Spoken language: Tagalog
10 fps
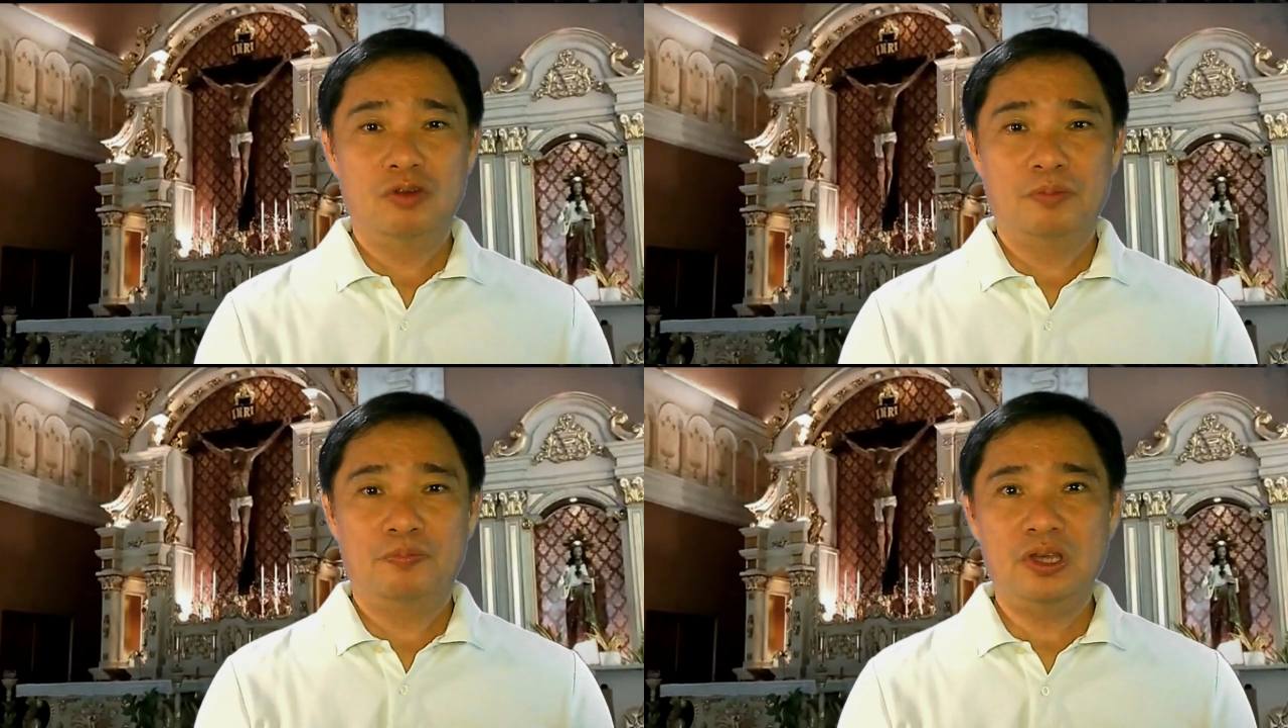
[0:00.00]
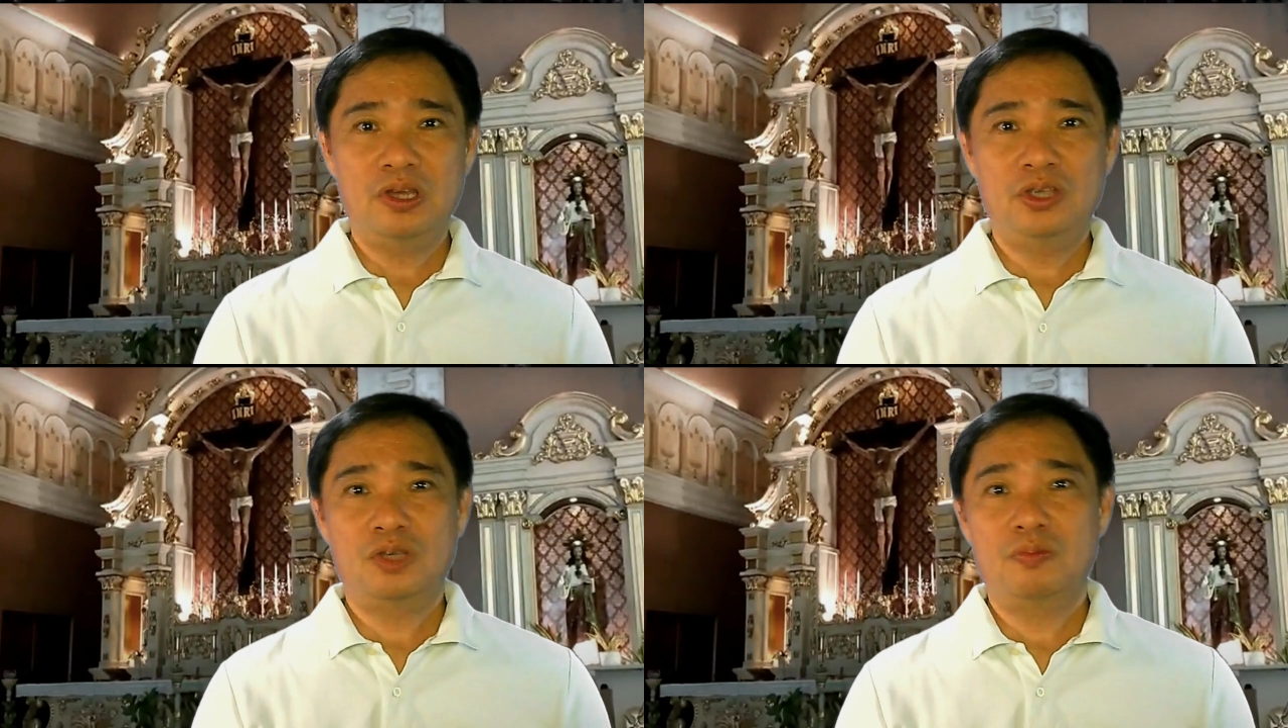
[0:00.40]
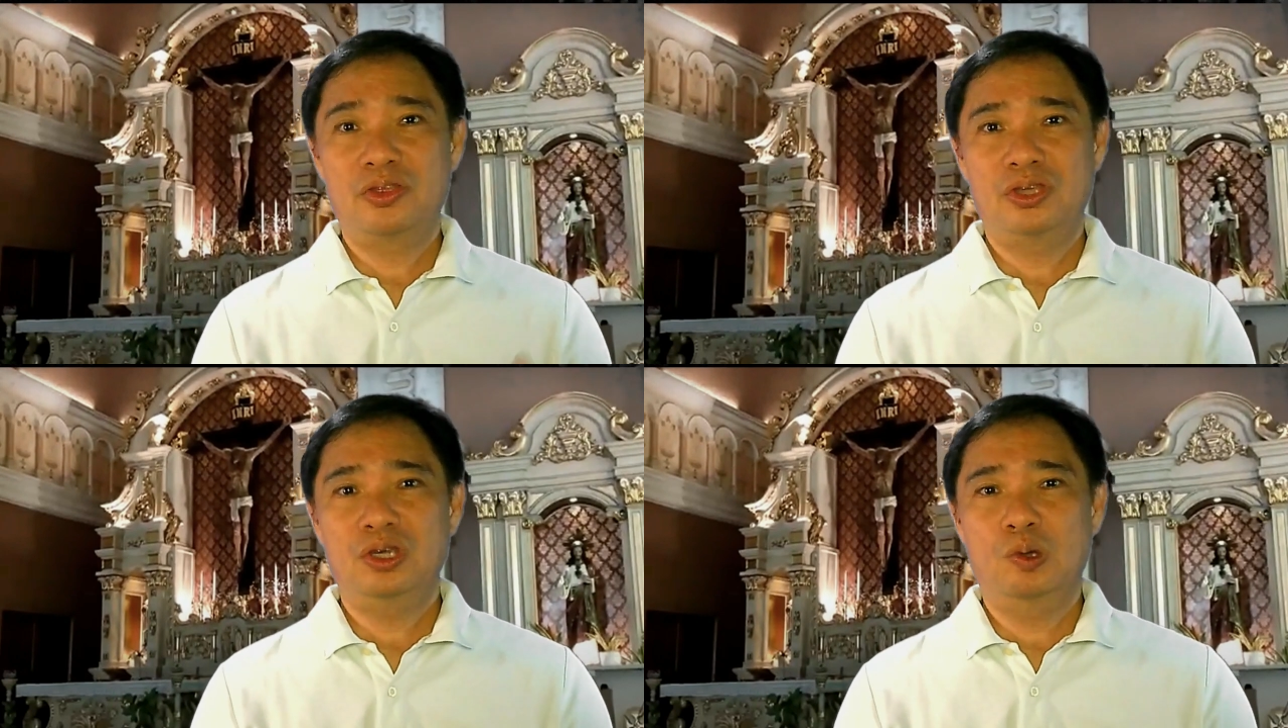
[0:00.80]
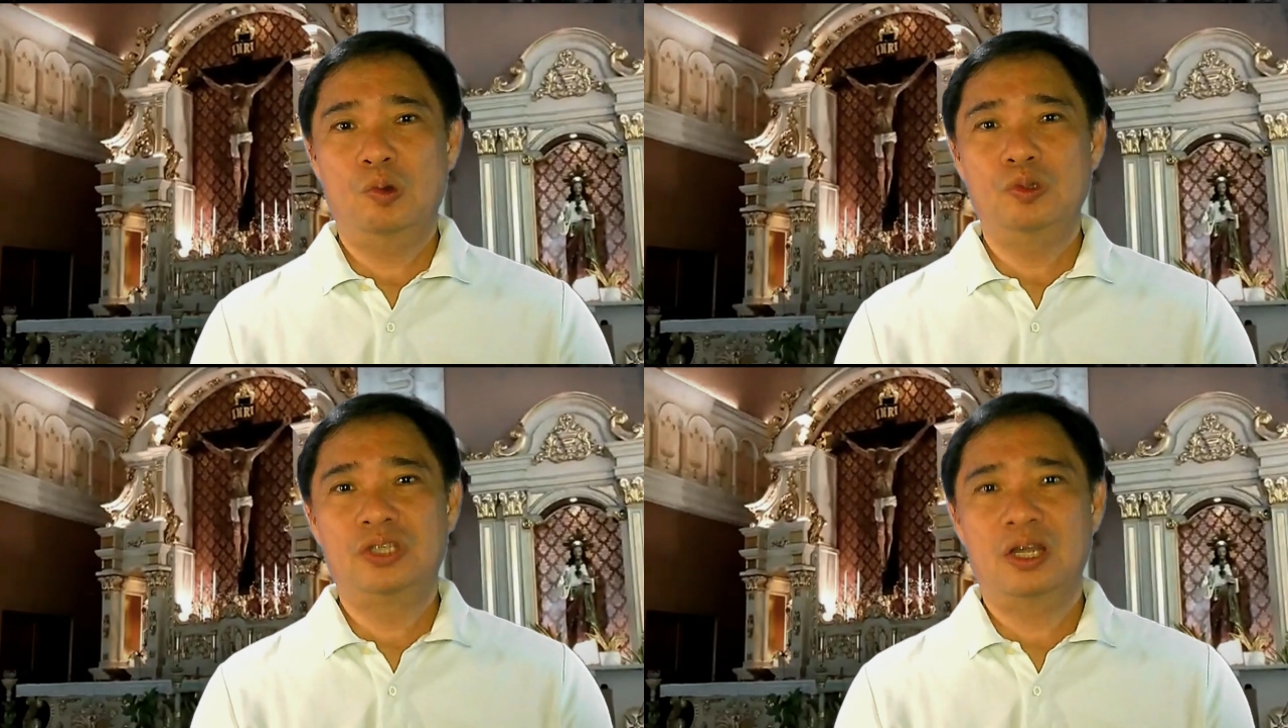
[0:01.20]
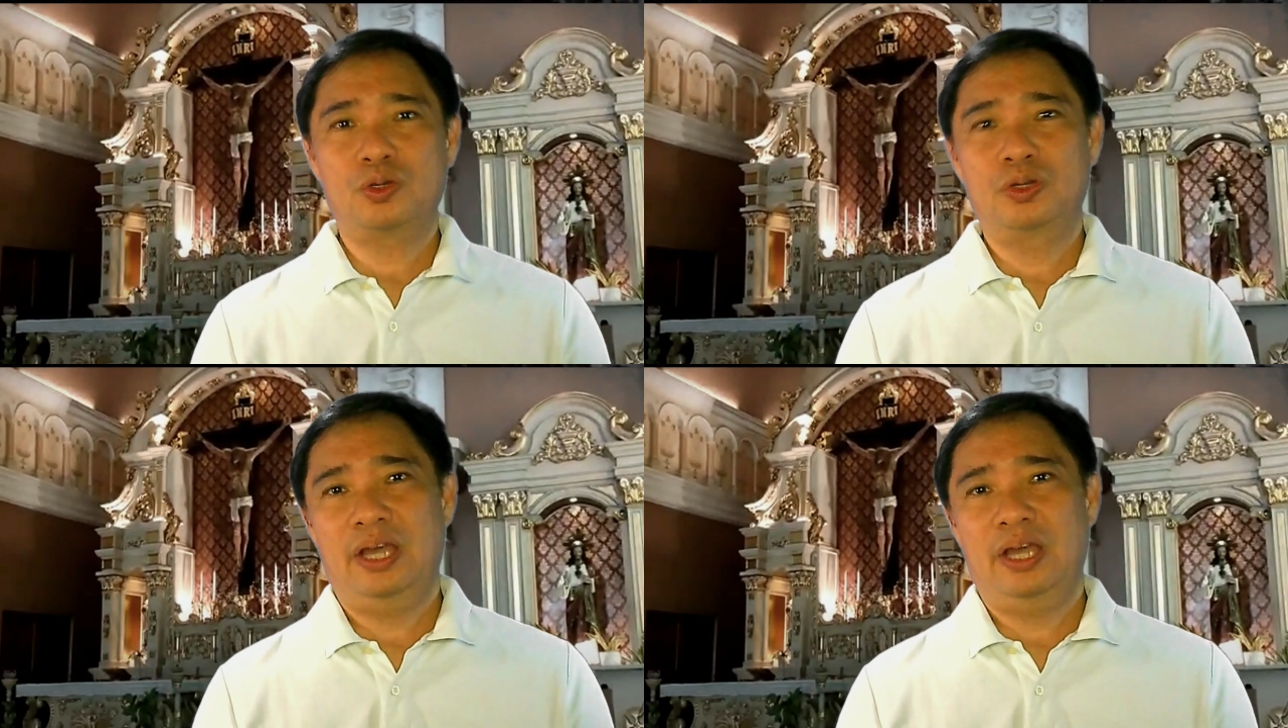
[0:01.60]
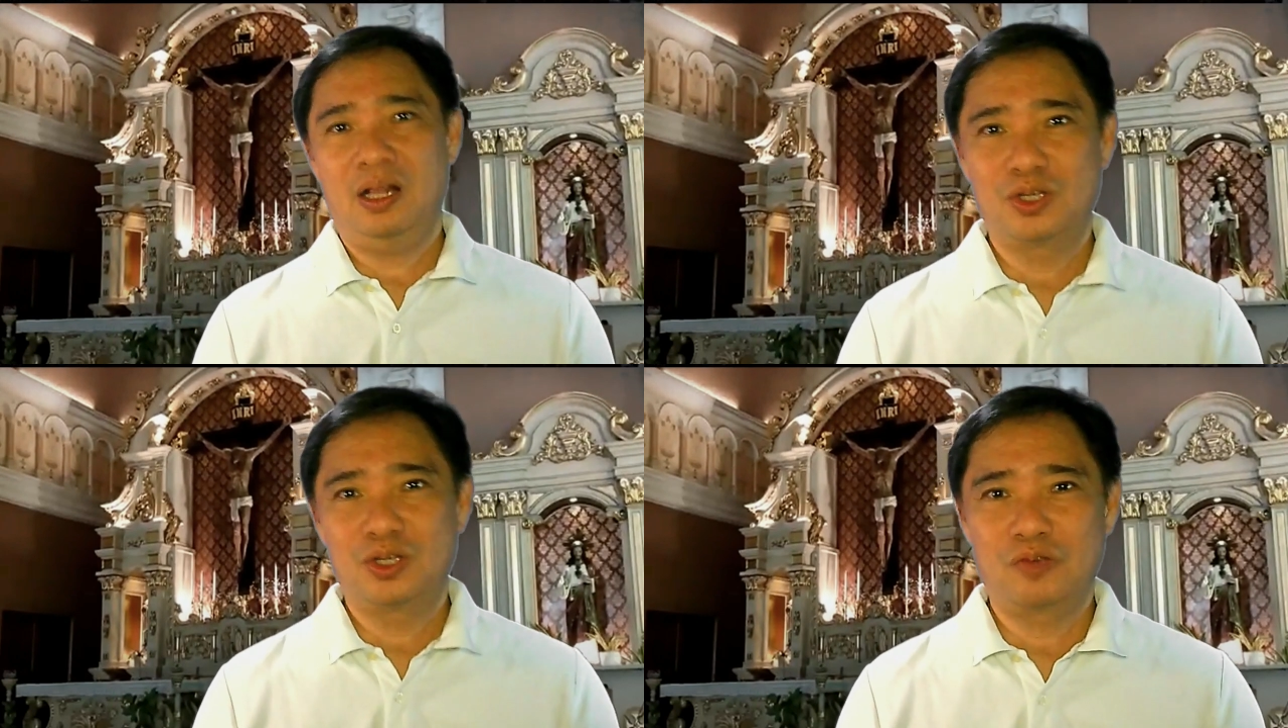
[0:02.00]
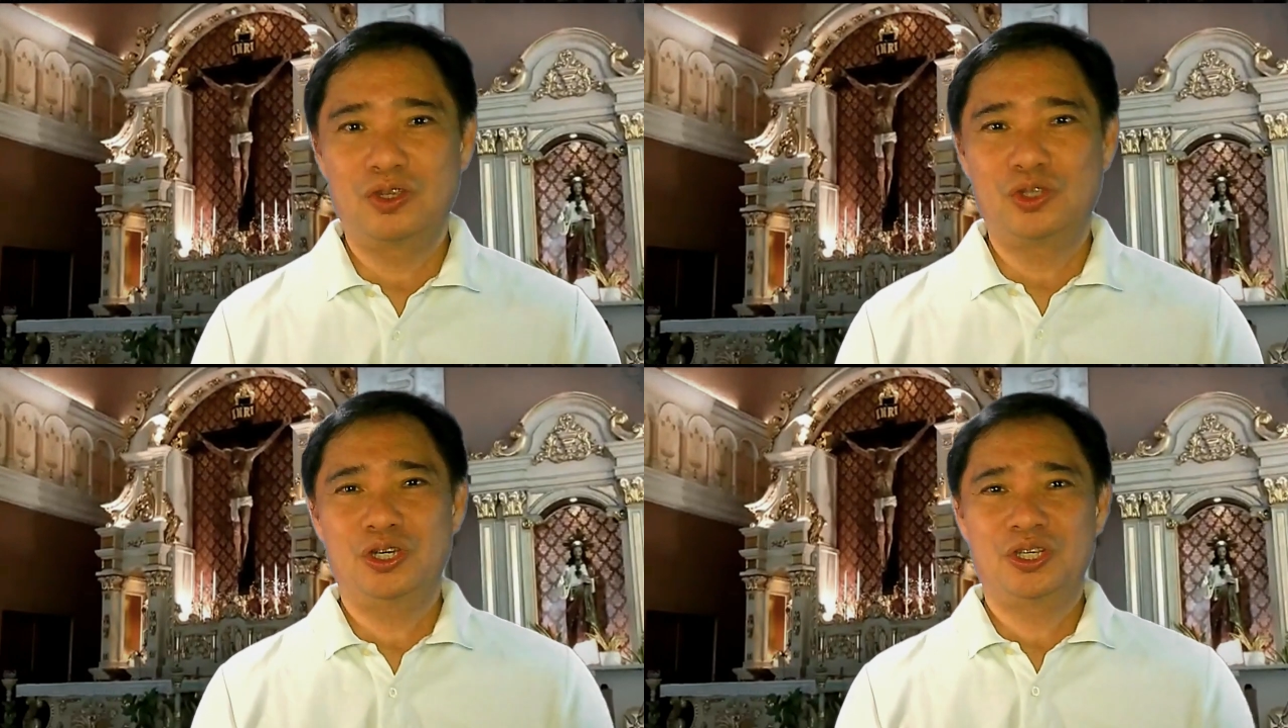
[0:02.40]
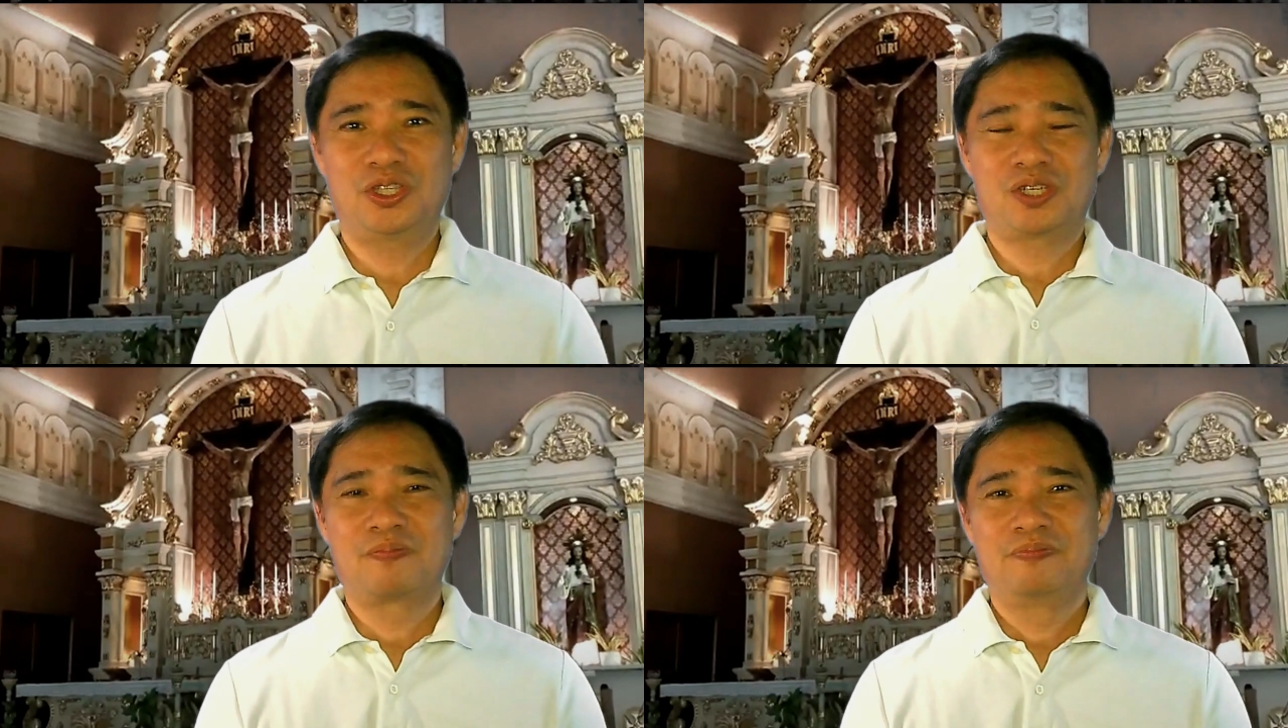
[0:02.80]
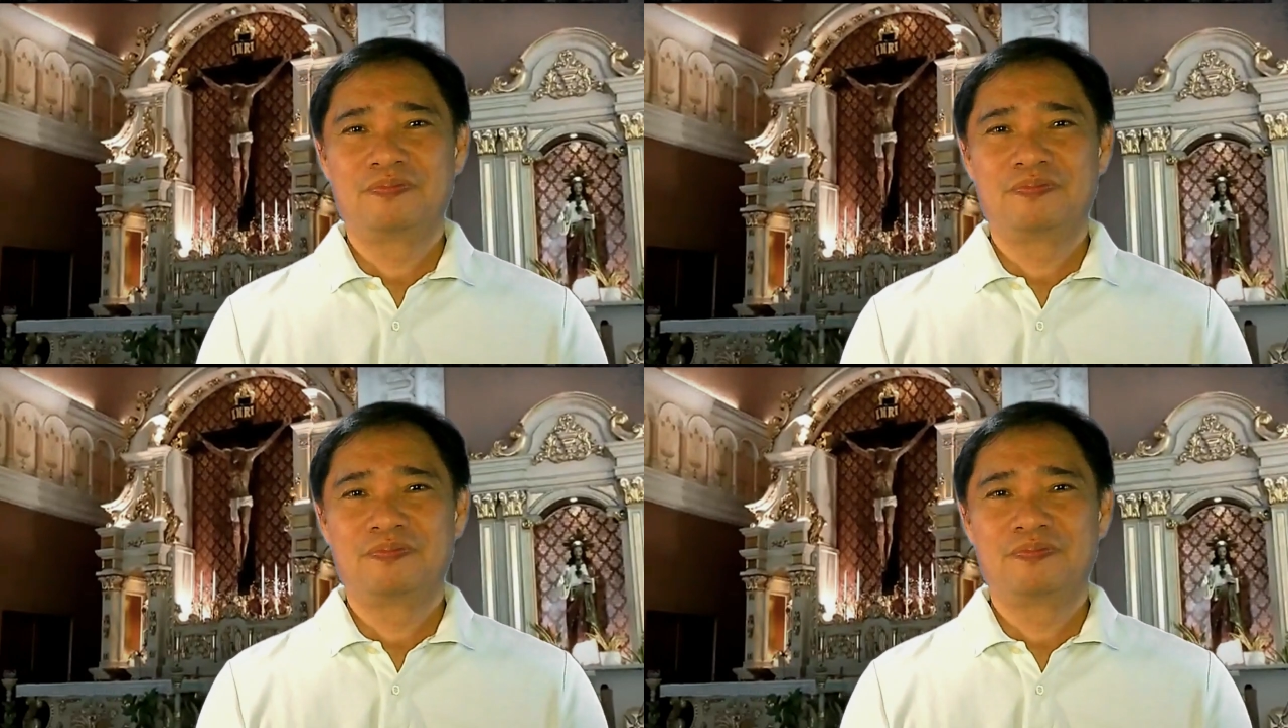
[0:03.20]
our priests, yung mga theologians, or the elders of the church.